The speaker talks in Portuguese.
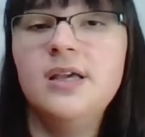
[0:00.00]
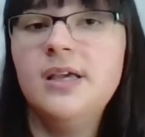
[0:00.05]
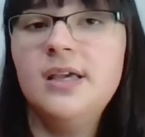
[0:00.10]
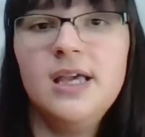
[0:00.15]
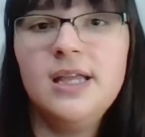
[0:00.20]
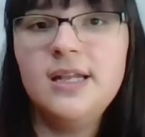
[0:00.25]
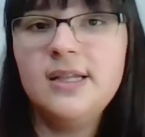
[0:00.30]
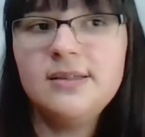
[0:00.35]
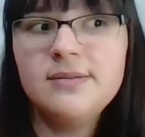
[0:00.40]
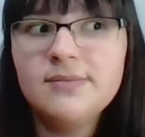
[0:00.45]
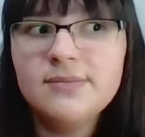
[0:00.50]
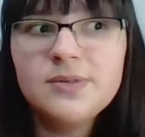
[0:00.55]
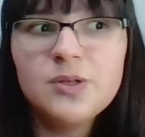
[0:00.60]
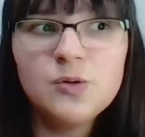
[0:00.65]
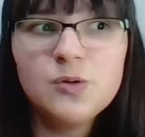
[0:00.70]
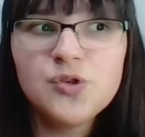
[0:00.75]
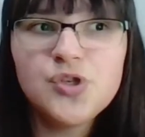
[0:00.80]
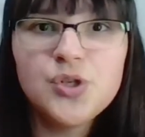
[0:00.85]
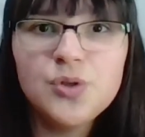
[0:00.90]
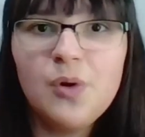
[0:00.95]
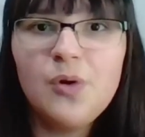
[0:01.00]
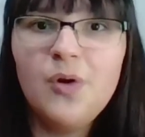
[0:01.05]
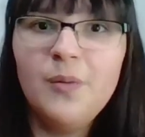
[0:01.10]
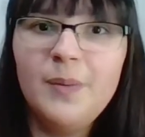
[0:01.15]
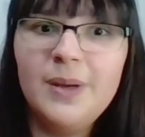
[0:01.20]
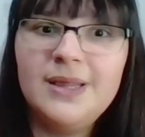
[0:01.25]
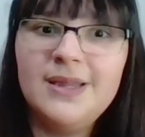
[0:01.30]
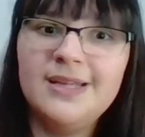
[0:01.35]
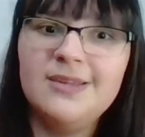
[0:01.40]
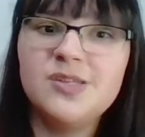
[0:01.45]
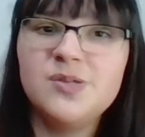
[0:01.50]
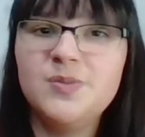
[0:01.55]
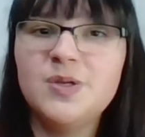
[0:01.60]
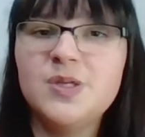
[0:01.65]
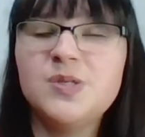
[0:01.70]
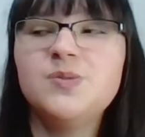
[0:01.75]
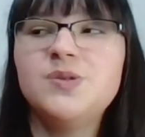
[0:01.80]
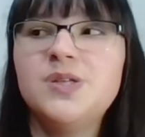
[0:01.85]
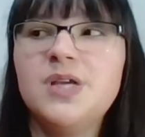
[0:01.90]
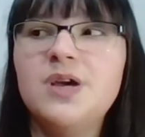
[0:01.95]
e ele continua cometendo os
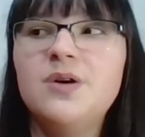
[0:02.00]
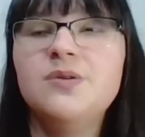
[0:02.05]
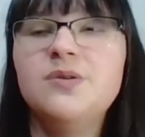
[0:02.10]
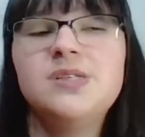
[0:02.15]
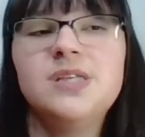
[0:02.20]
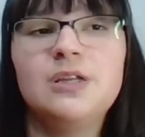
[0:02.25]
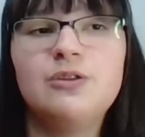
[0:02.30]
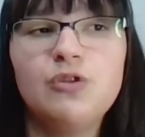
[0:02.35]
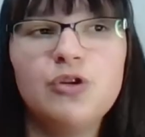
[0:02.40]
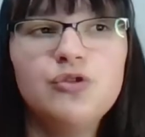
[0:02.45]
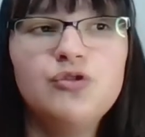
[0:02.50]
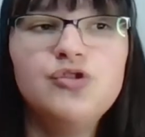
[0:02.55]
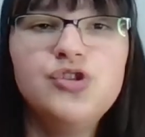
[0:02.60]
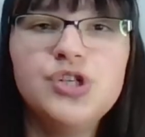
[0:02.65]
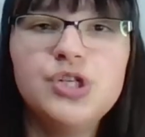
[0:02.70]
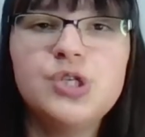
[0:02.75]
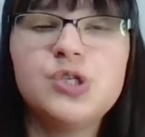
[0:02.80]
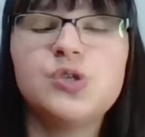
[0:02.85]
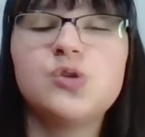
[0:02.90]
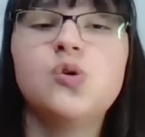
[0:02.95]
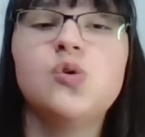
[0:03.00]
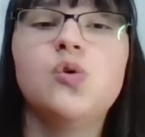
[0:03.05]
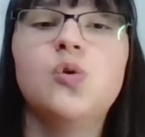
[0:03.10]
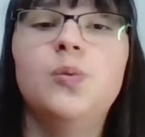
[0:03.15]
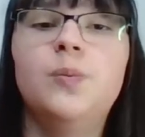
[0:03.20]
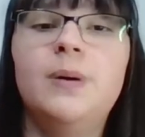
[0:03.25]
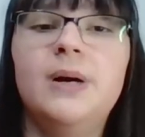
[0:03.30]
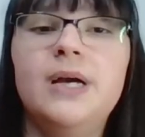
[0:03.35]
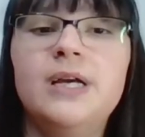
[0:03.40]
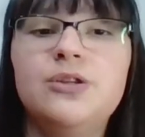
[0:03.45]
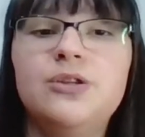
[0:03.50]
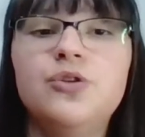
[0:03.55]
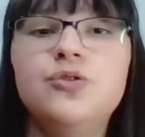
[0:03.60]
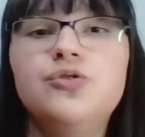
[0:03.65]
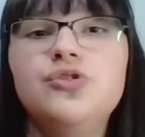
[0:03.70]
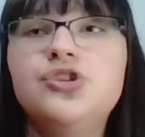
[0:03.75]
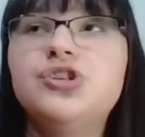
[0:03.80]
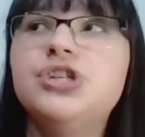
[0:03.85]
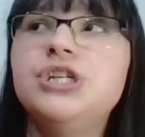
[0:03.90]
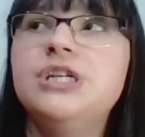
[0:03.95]
mesmos erros, e é todo dia desculpa, é
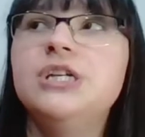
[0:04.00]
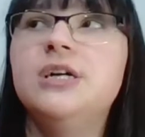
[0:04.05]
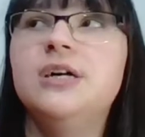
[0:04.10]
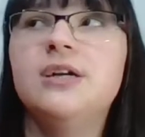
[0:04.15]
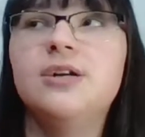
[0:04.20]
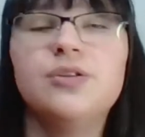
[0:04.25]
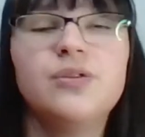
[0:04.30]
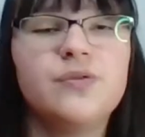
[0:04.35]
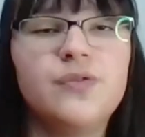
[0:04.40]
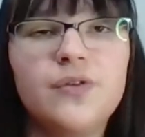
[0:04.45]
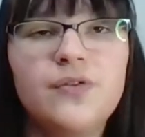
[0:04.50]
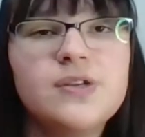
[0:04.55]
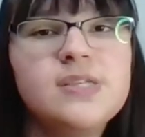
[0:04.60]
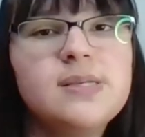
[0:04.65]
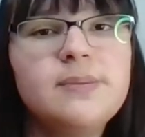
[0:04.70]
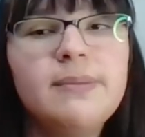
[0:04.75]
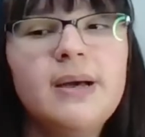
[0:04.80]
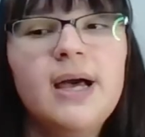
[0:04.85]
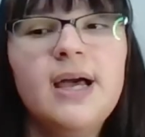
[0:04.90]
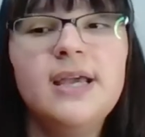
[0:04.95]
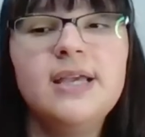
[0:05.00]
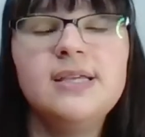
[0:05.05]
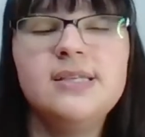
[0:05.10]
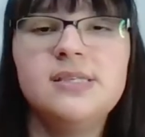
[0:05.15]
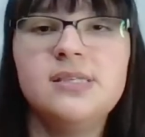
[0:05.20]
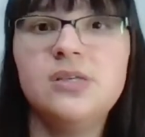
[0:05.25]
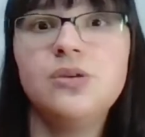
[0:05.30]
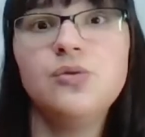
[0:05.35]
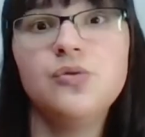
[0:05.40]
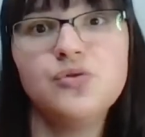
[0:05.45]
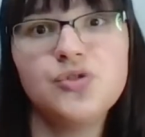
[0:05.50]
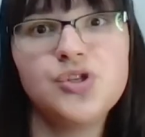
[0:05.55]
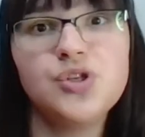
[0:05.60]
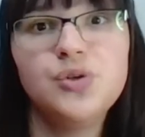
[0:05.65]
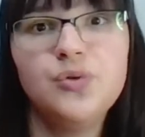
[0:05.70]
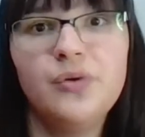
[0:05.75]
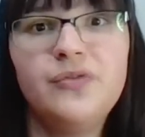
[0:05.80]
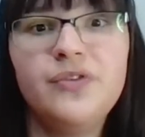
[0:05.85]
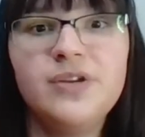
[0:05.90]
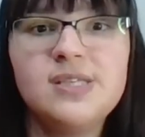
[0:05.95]
todo dia eu não vou fazer mais, e
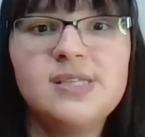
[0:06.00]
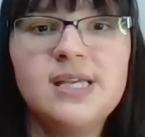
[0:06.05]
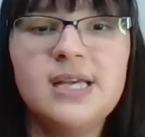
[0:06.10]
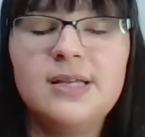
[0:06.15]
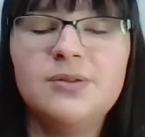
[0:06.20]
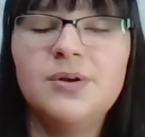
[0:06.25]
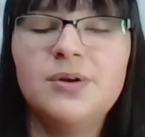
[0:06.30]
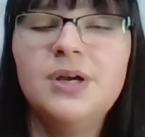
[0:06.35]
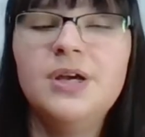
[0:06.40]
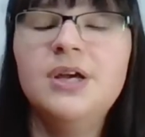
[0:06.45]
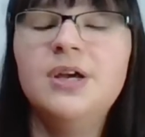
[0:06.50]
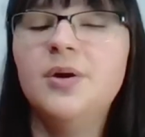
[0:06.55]
continua fazendo.